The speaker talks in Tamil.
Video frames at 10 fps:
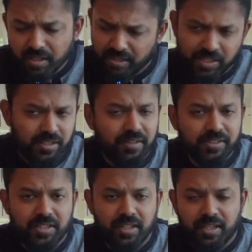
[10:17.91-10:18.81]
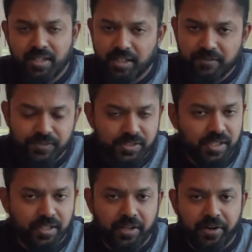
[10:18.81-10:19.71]
இங்கே ஜென்ரலாகவே ஸ்ரீலங்காவில் டின் ஃபிஷ்
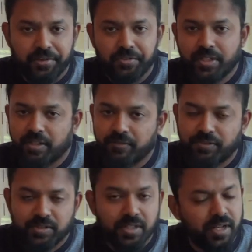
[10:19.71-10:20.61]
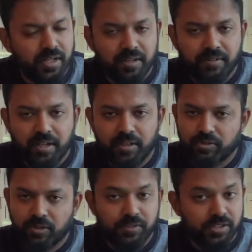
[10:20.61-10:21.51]
நிறைய கிடைக்கும் அண்ட் டின் ஃபிஷ்ஷில் நிறைய
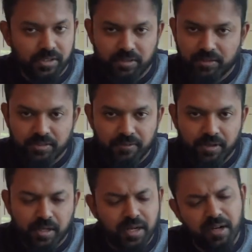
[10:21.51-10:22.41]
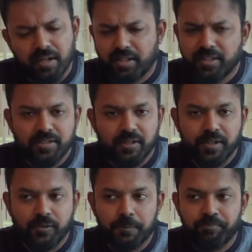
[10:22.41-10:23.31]
வெரைட்டிஸ் ஆஃப் டிஷ்ஷஸ்லாம் செய்வாங்க நல்லா
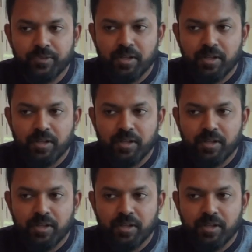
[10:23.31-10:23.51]
டேஸ்ட்டாகவே இருக்கும்